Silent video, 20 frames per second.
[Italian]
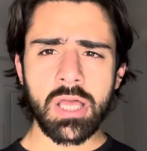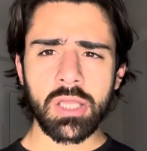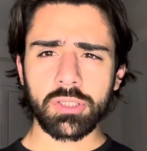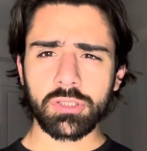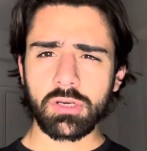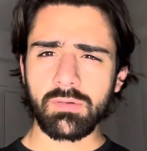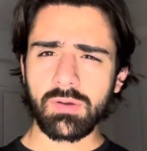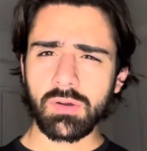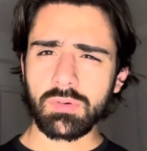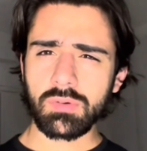
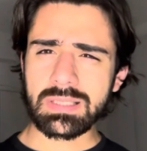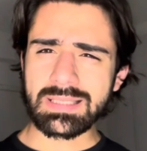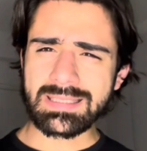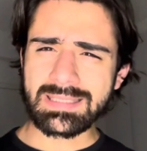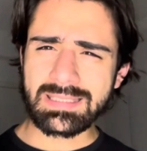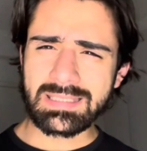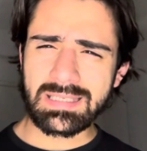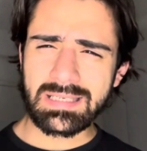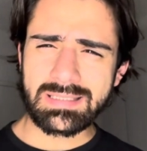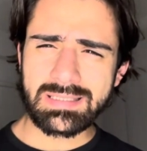trova
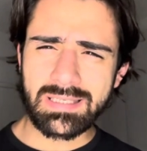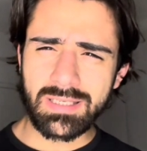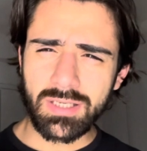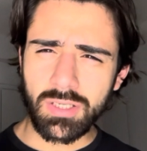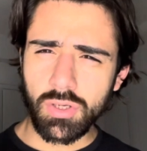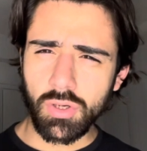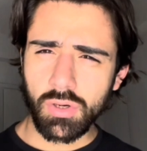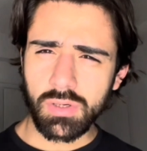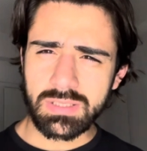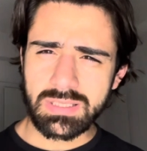qualsiasi
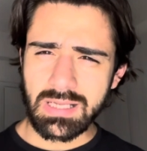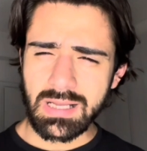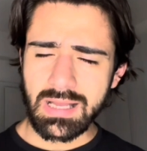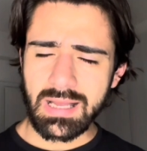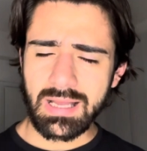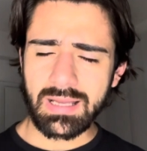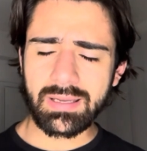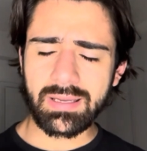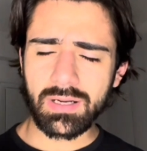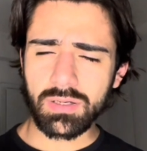cosa,
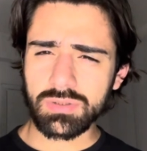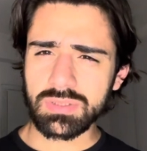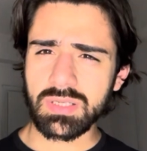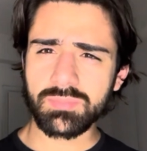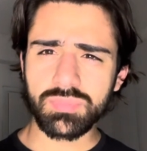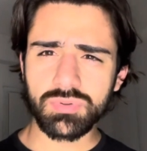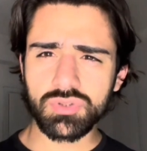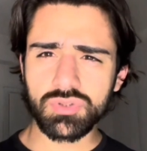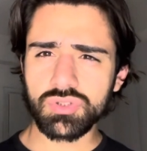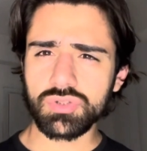anche la cosa
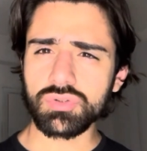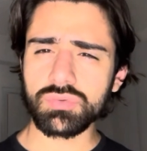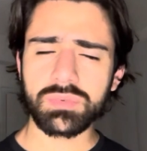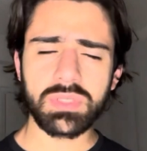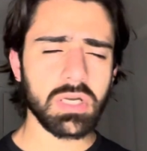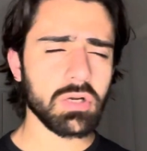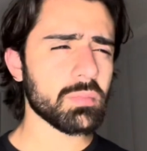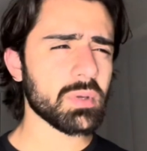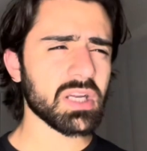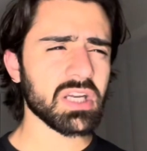più stupida,
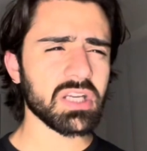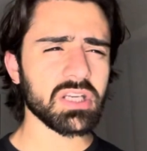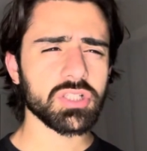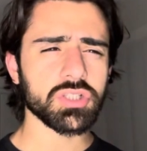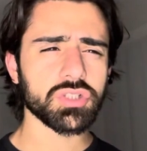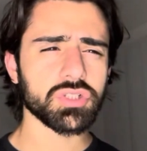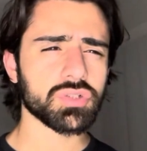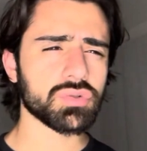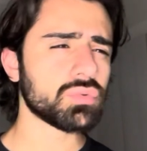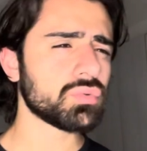come è
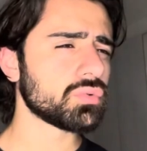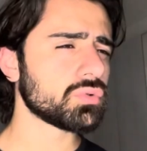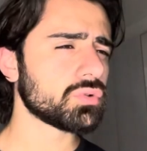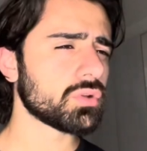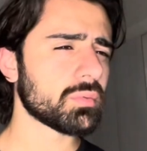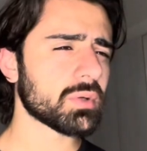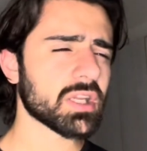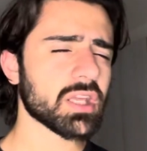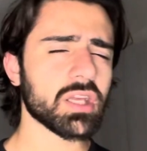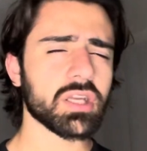cresciuto,
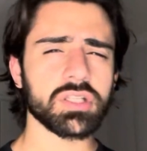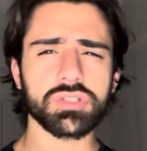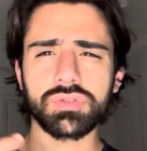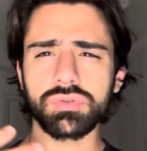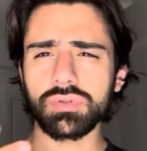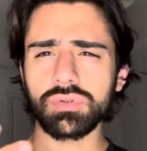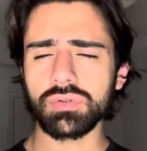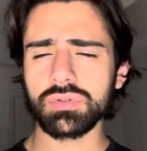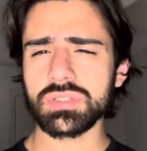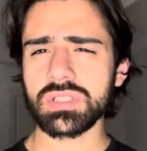perché è
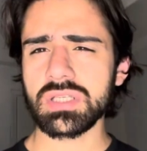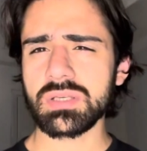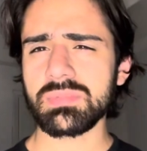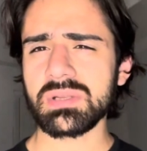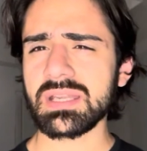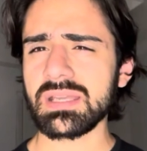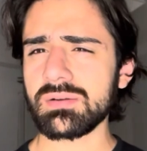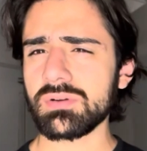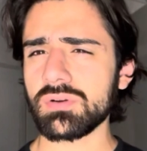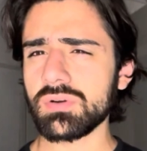cresciuto così,
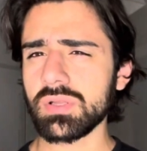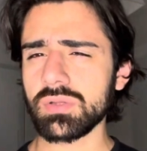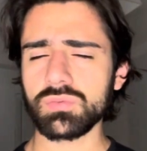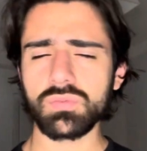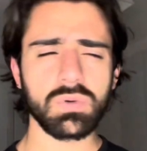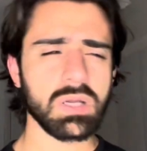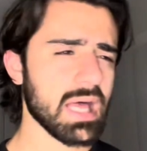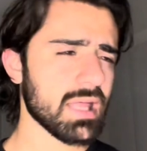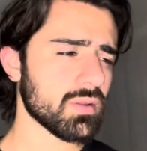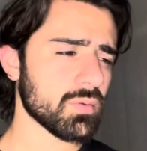perché non è
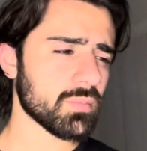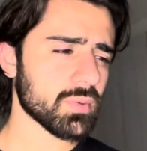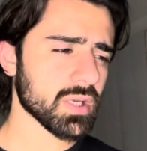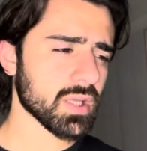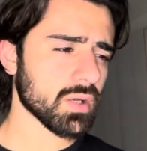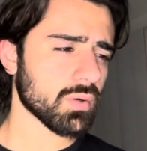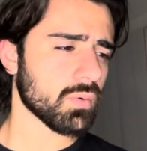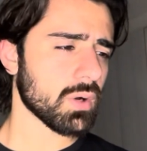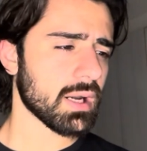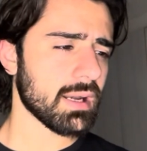educato, perché
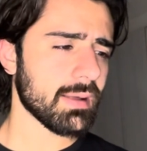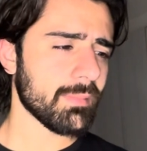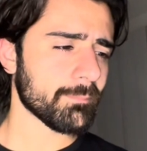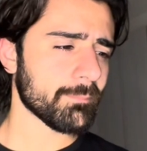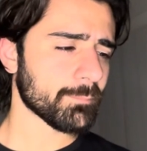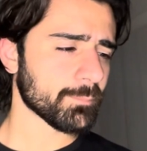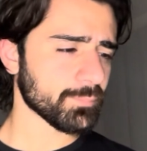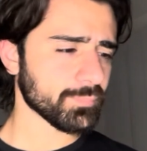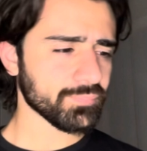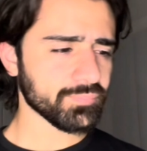qua
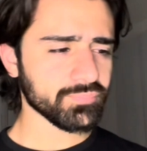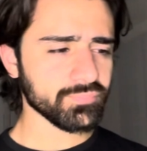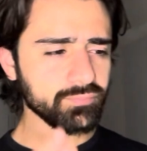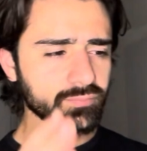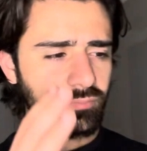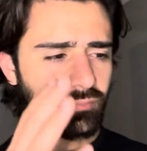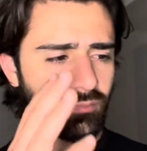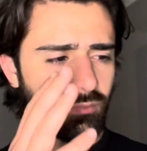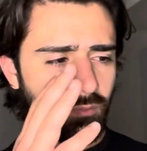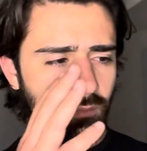là.
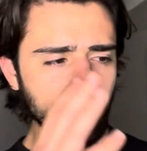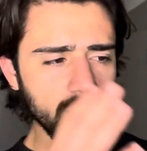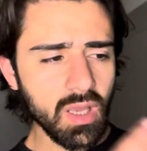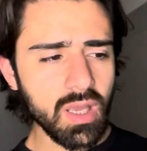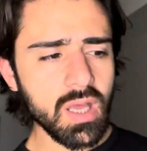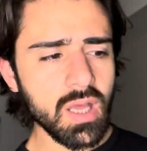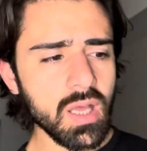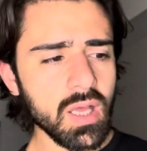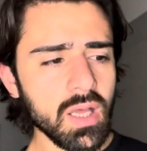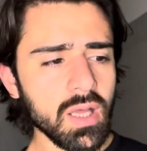
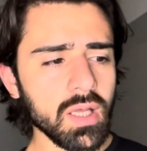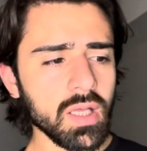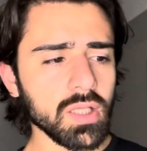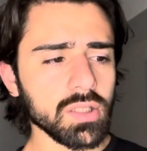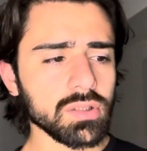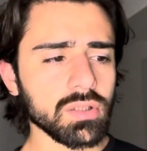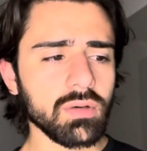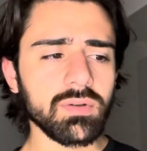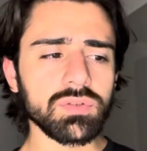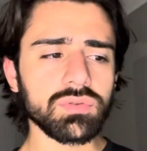
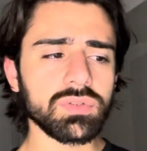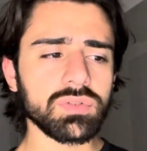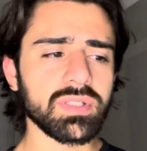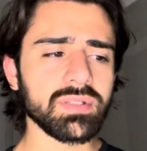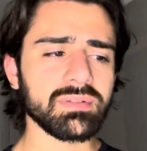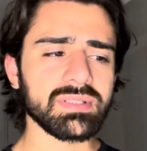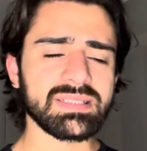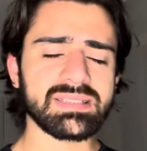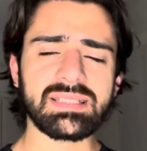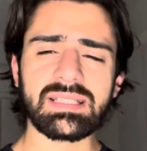Trova tutti
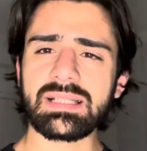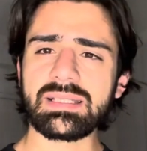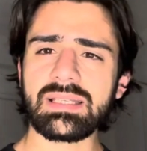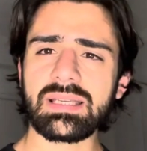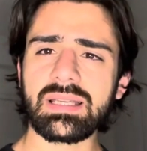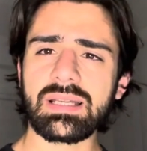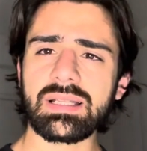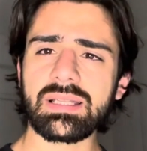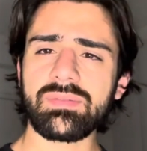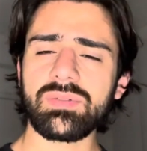questi lati
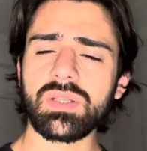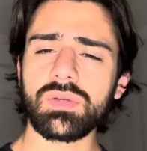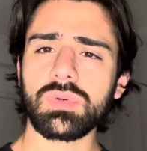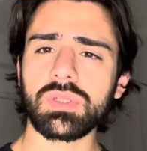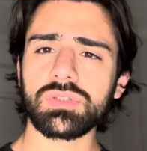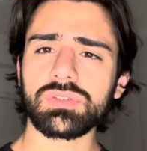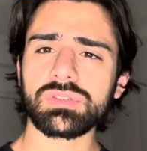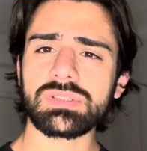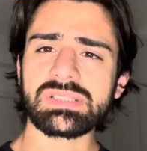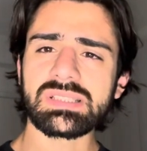negativi di
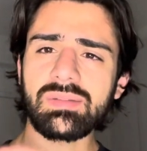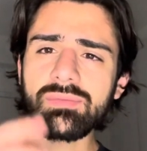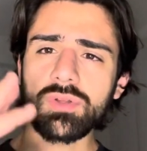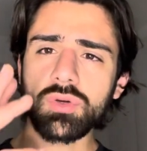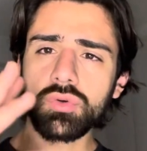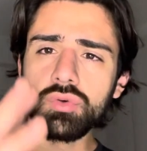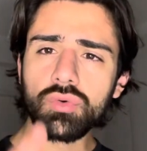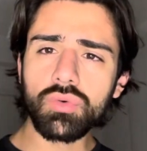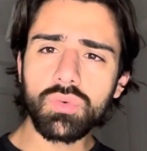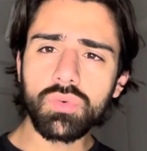quando stavi
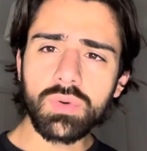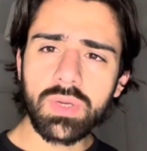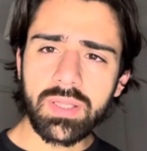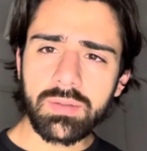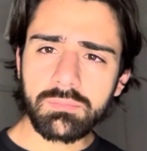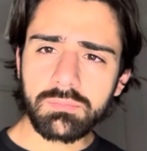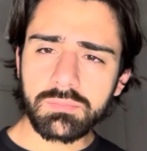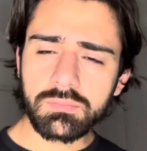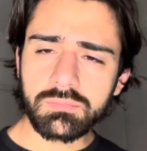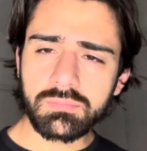con
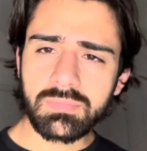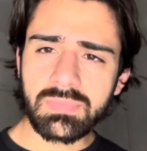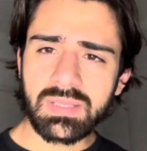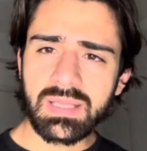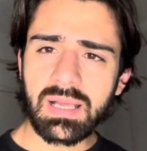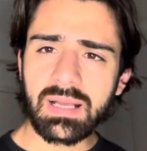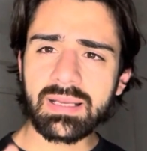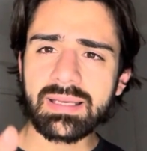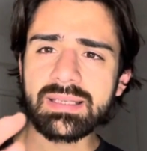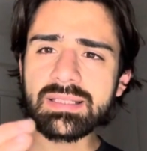lui e
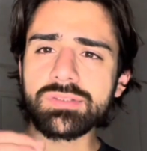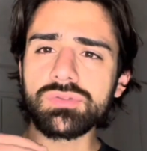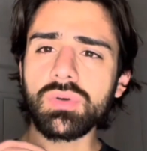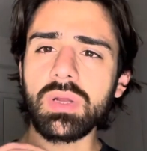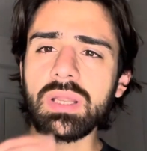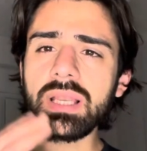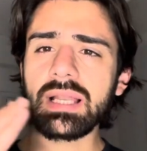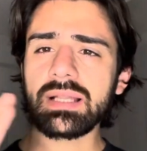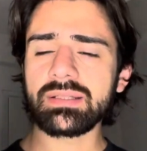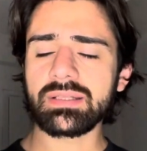anche i
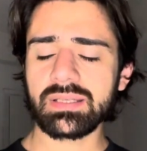suoi lati